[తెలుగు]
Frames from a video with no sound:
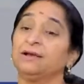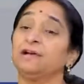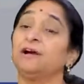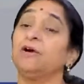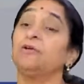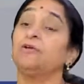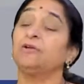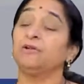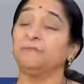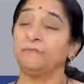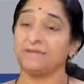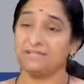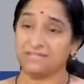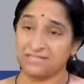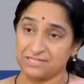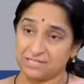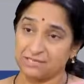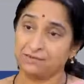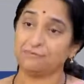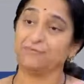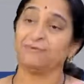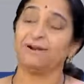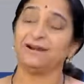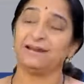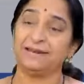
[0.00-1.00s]

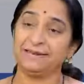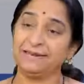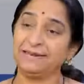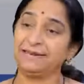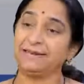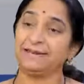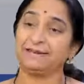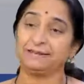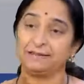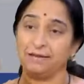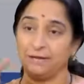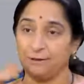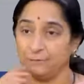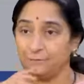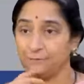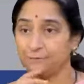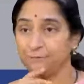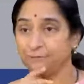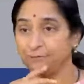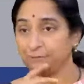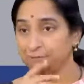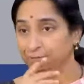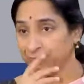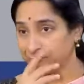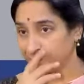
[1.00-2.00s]
గౌరవించడం వాళ్ళని ఎట్లా
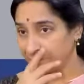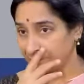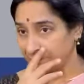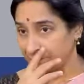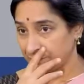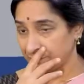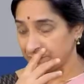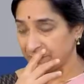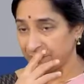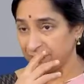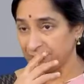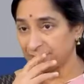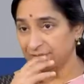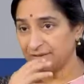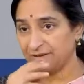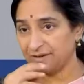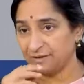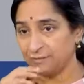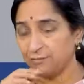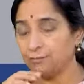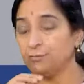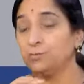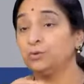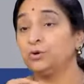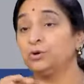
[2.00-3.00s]

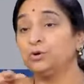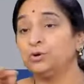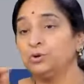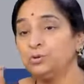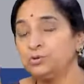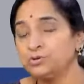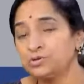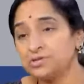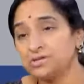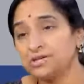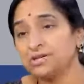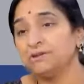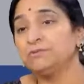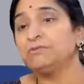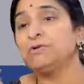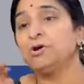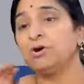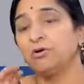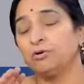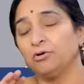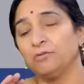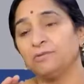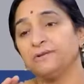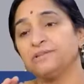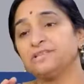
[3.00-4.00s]
బొట్టు ఉంచటం
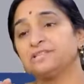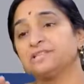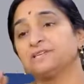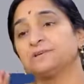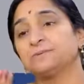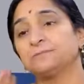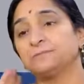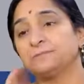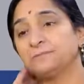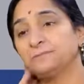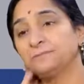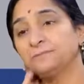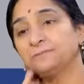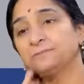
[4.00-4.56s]
గౌరవించటం